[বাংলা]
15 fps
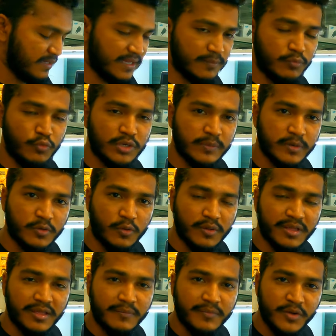আর বুটেবল
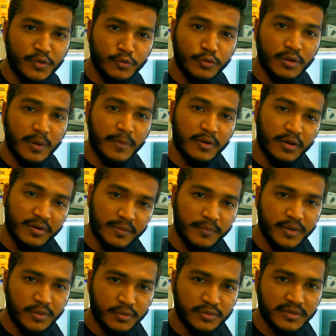করার ভিডিও আমার অনেক
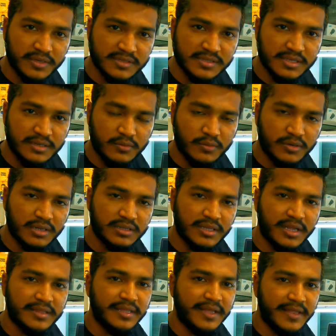ভিডিওতে আছে ওখান
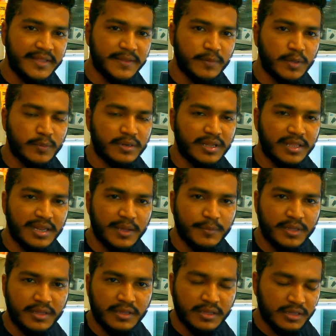থেকে দেখে নিতে পারবেন নাহলে
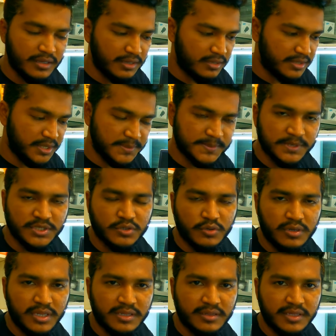আমি
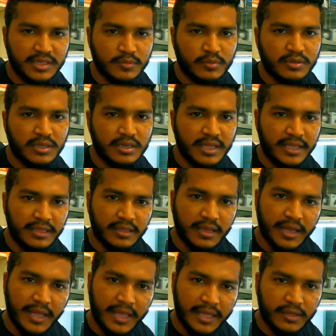ডিসক্রিপশনে লিঙ্ক দিয়ে দিব নাহলে আই
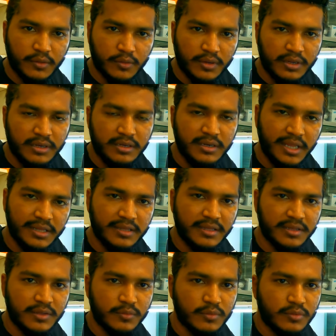আই আইকনে লিঙ্ক
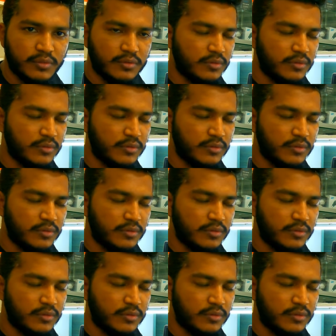দিয়ে দিব